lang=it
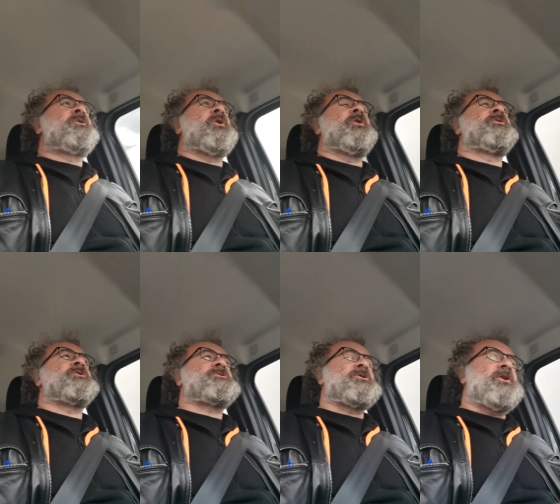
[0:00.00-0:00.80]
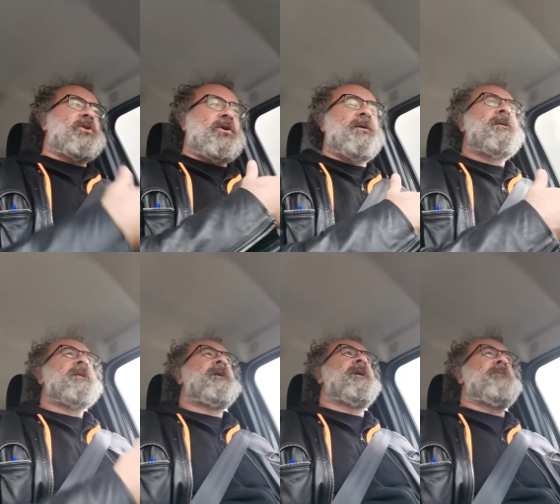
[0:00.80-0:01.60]
un conto sono
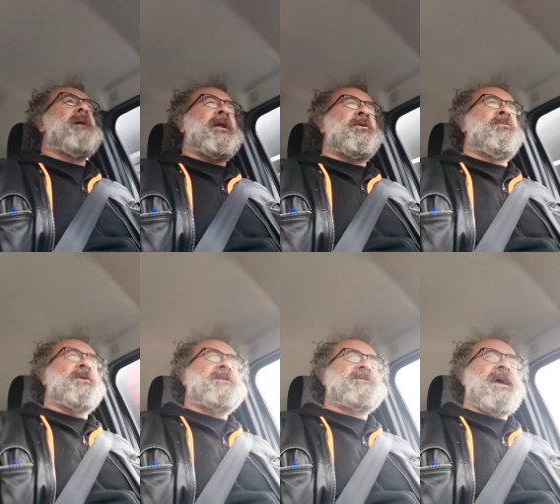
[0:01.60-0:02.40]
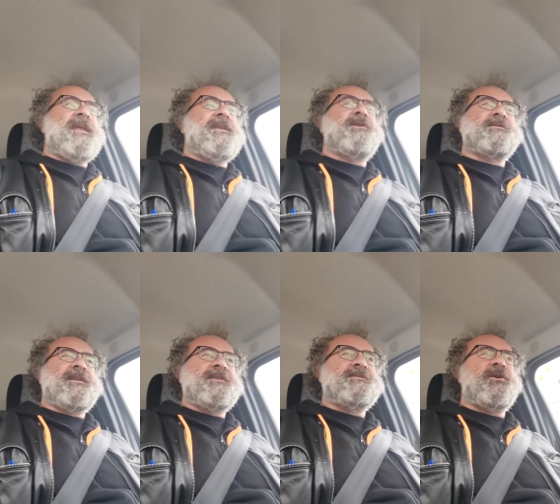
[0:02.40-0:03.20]
eh, Mario Monicelli,
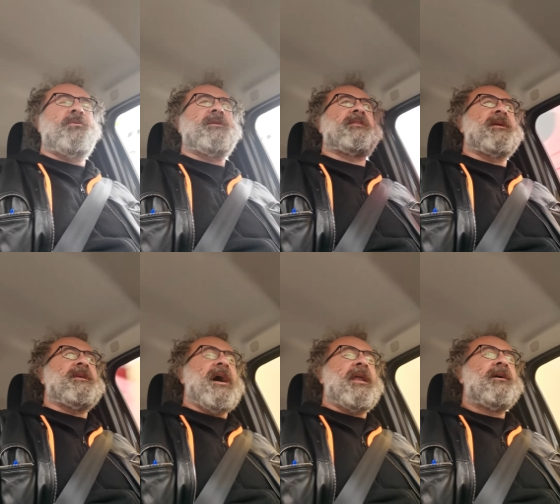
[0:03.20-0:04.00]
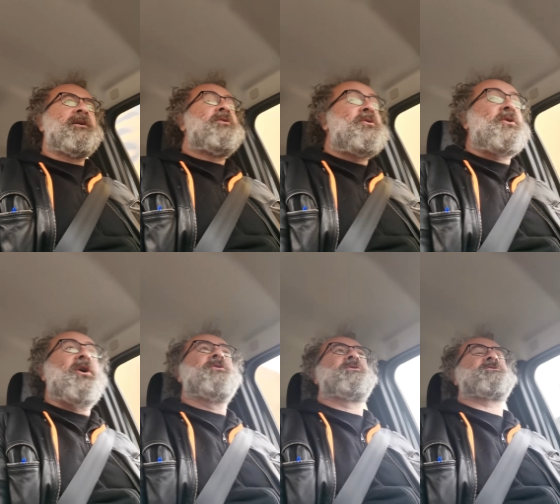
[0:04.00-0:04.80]
questi registi a comedia italiana, un
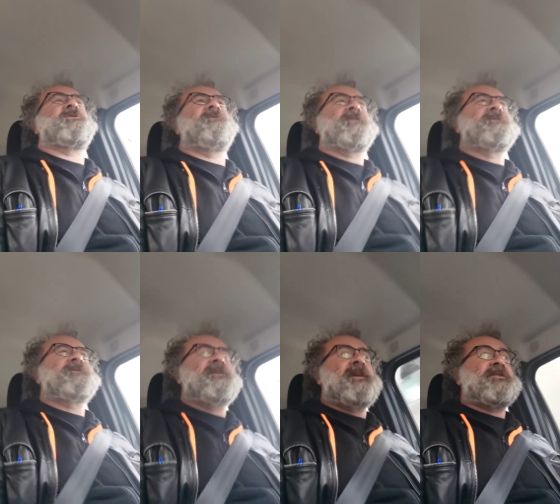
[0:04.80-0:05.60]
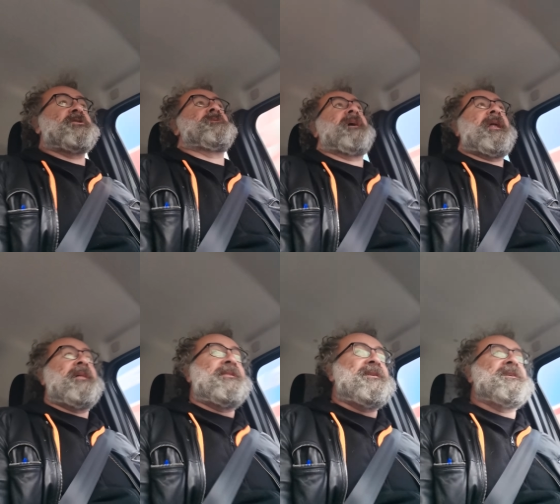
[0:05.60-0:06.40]
conto sono Ivanzina, c'è una
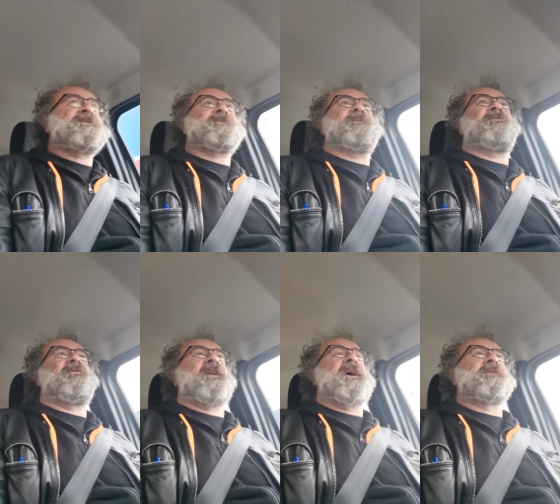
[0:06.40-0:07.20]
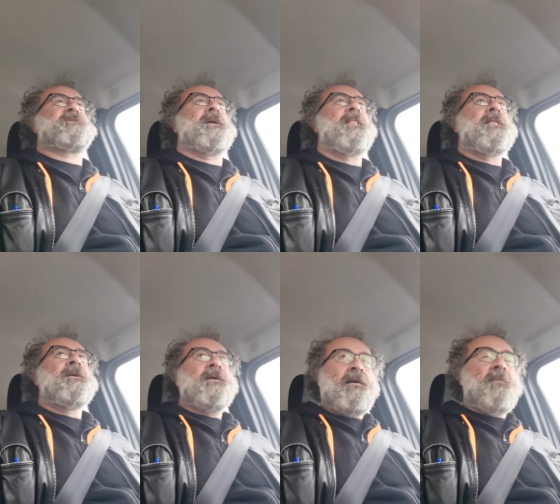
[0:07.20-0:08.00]
grandissima differenza.
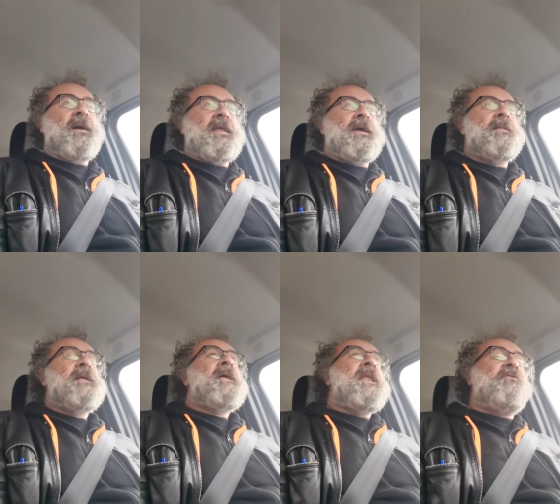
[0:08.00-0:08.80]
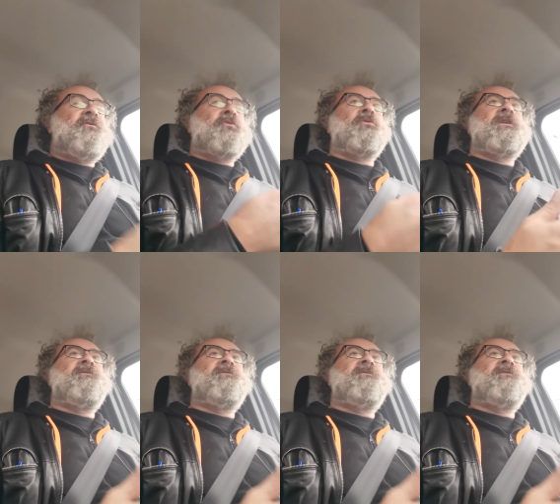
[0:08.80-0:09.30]
Va bene, la fortuna